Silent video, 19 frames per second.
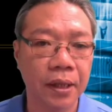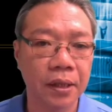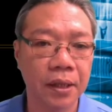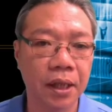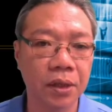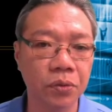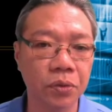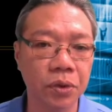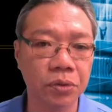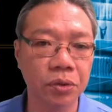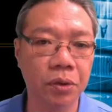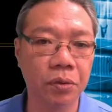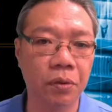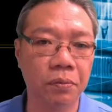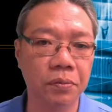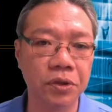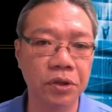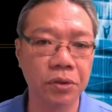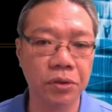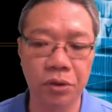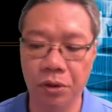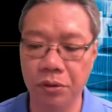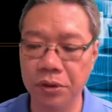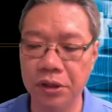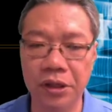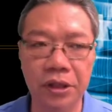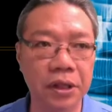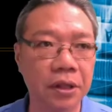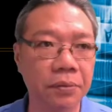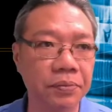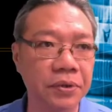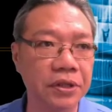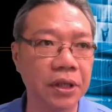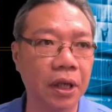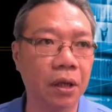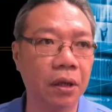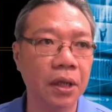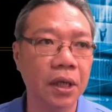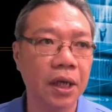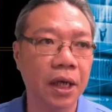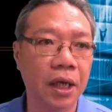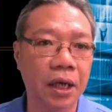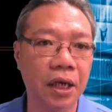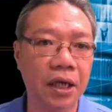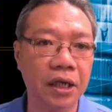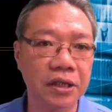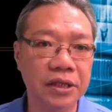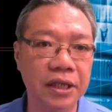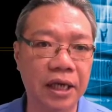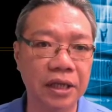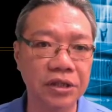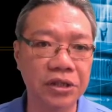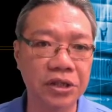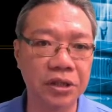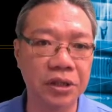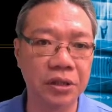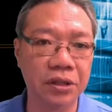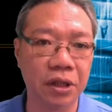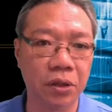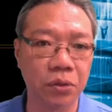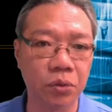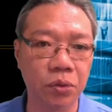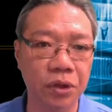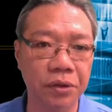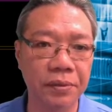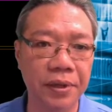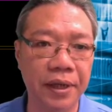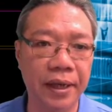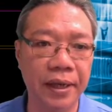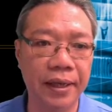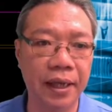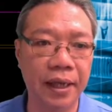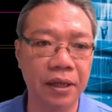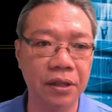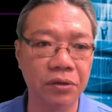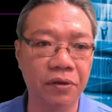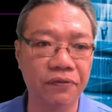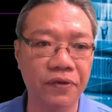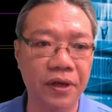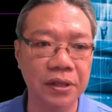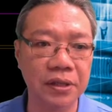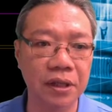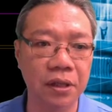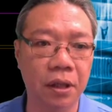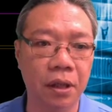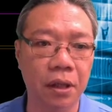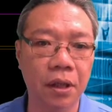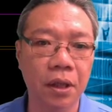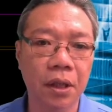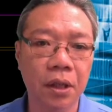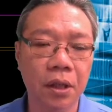那如果说我们就从一个比较呃长期的角度里面来看，你会发现哈，